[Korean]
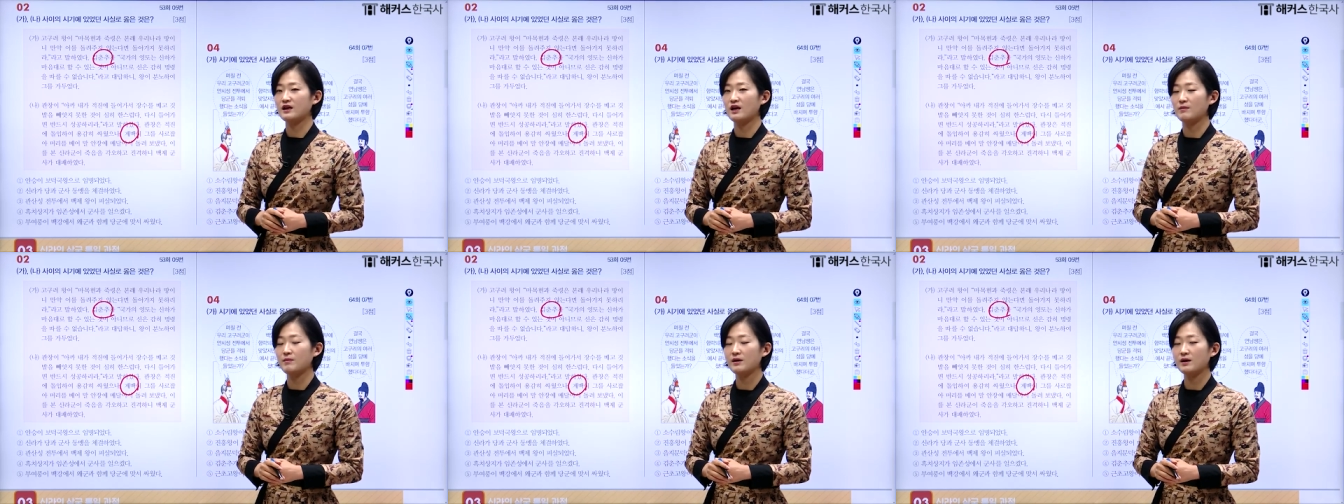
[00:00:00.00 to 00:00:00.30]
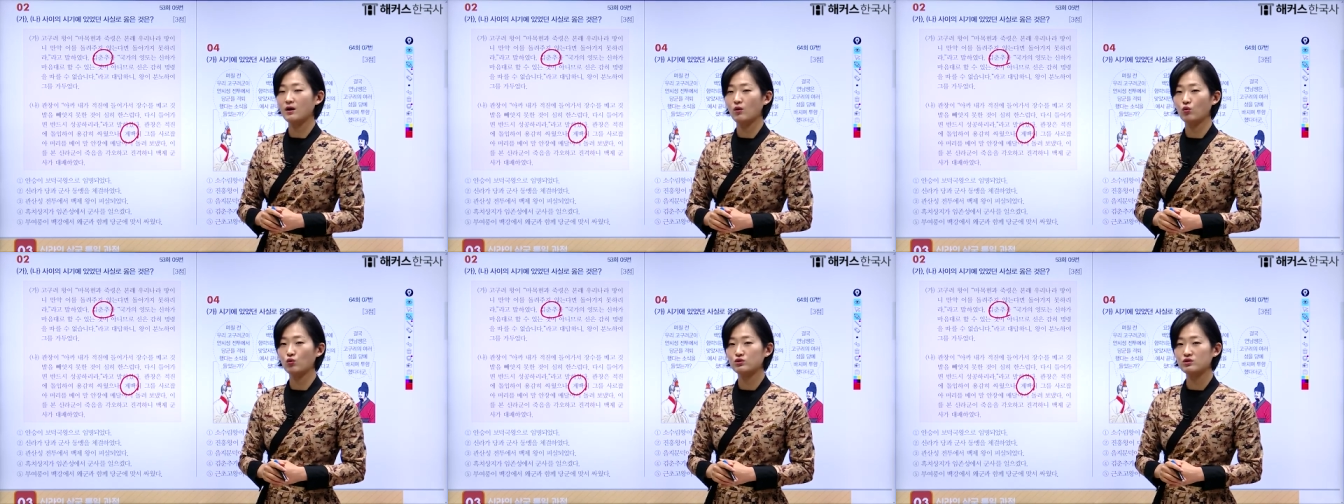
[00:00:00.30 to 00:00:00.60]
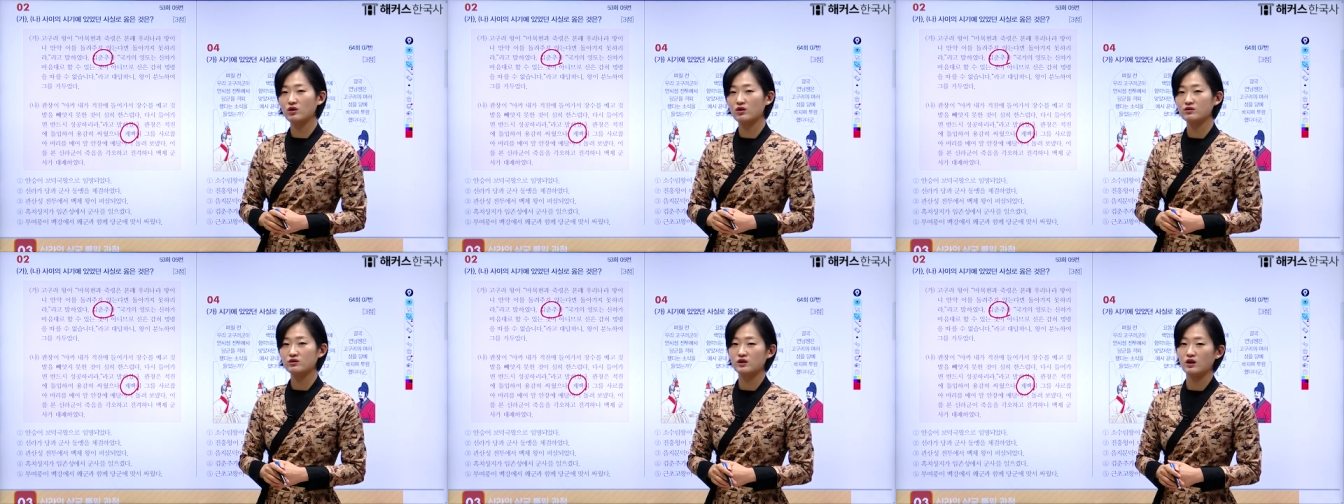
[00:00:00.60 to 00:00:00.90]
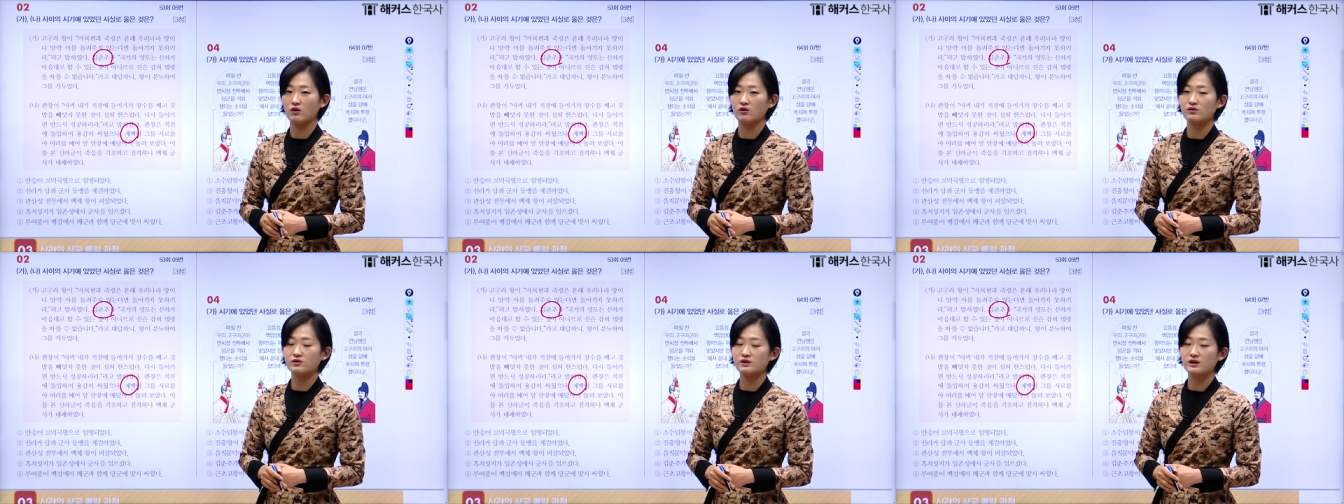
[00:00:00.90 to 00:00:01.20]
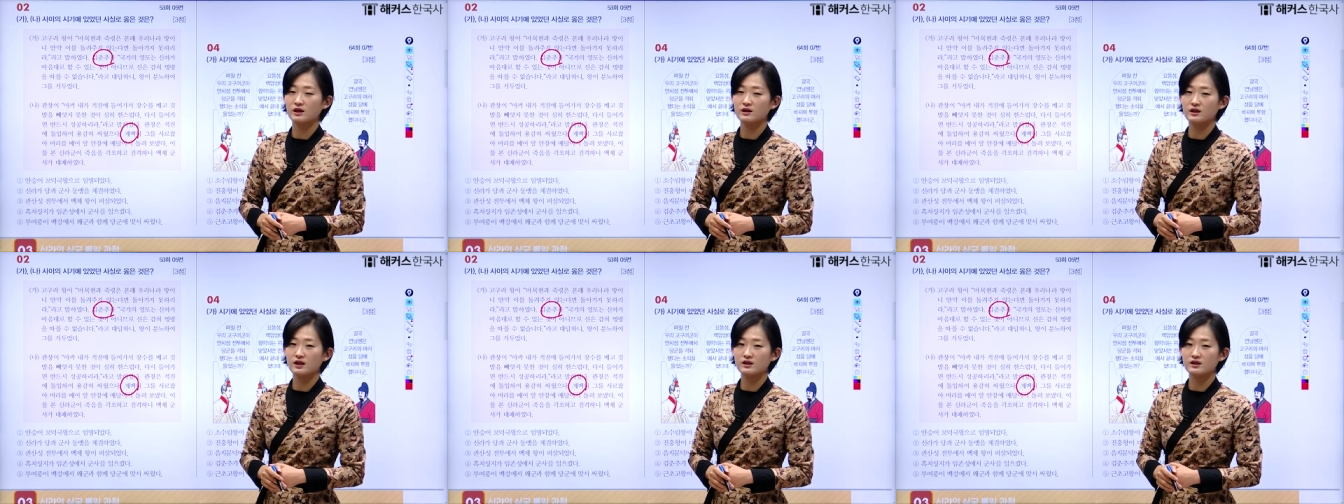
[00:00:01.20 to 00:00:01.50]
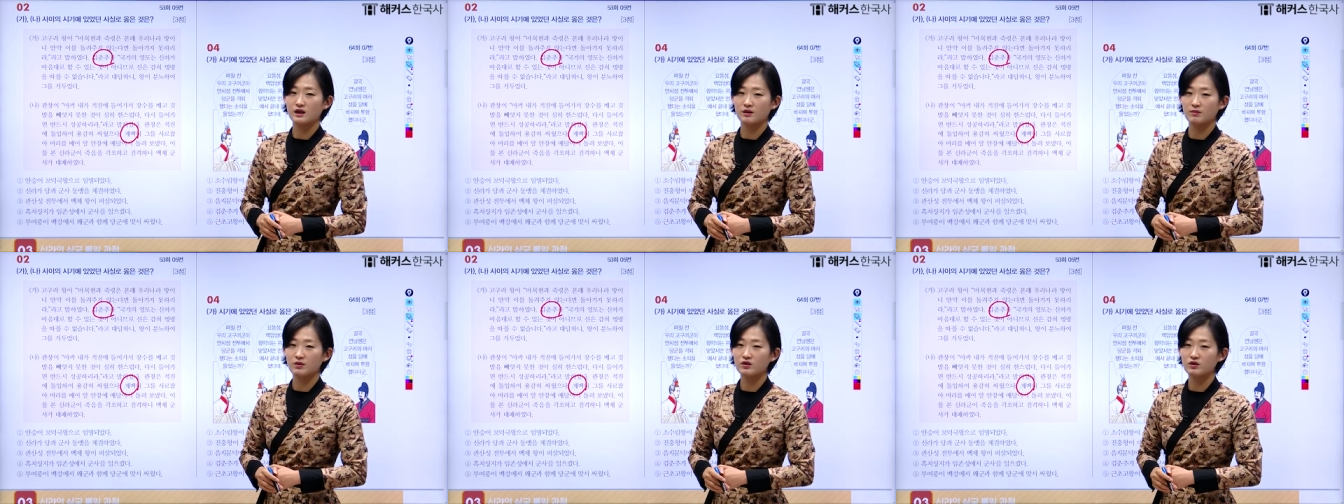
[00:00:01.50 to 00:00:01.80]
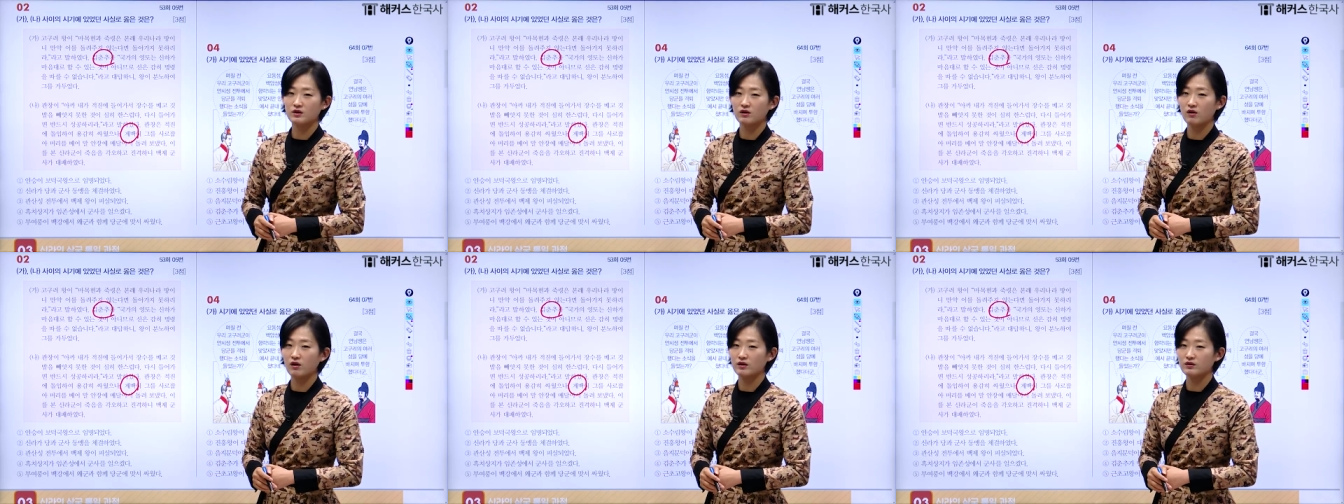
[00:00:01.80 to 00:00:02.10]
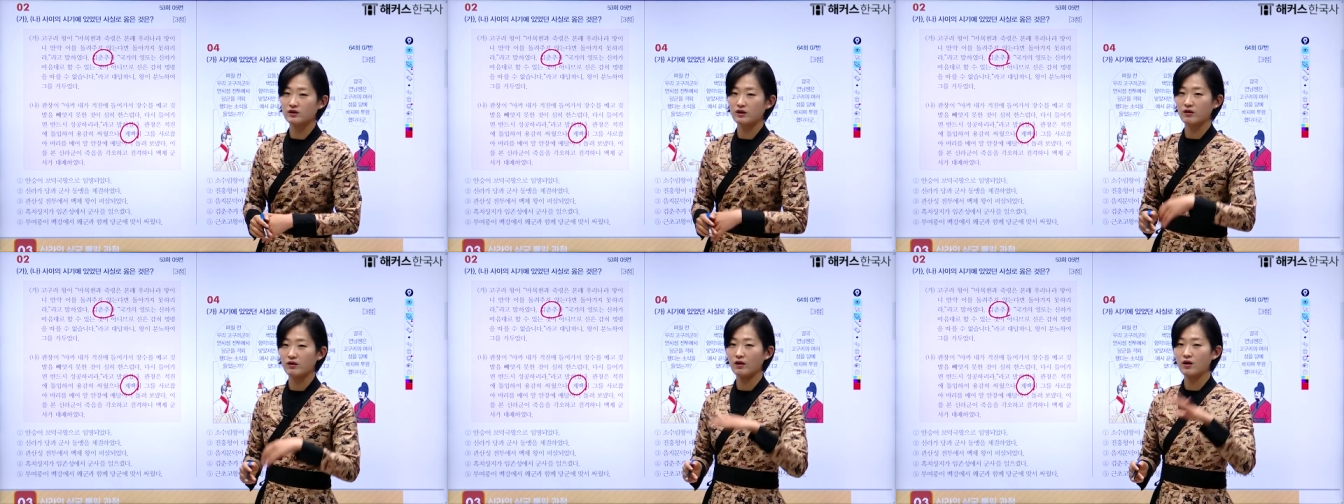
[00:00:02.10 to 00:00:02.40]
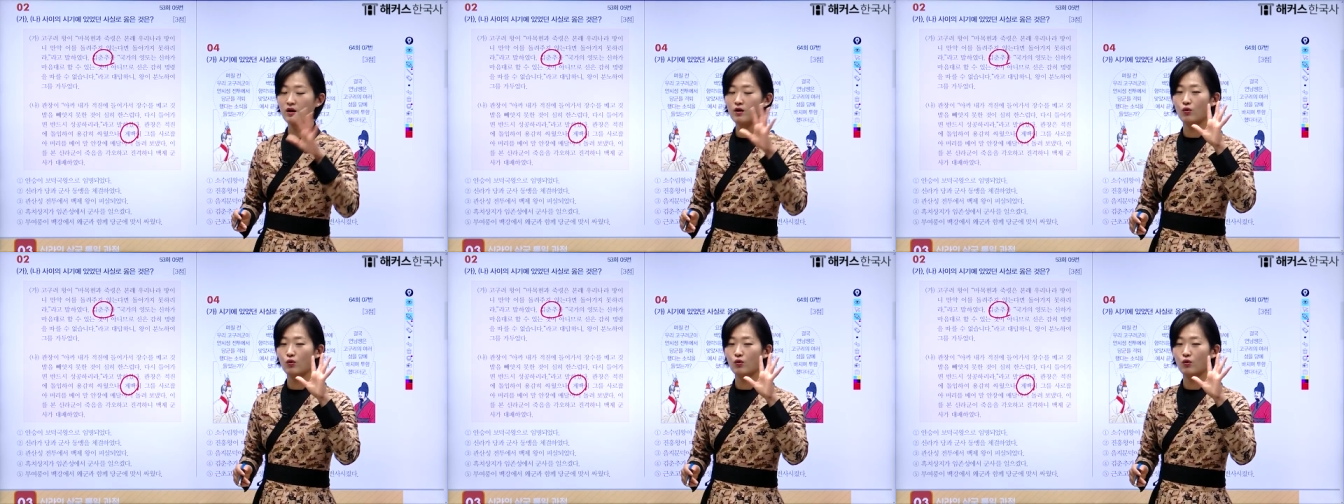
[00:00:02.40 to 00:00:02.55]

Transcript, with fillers: 계백의 5천 결사대 장면인 것 같아요.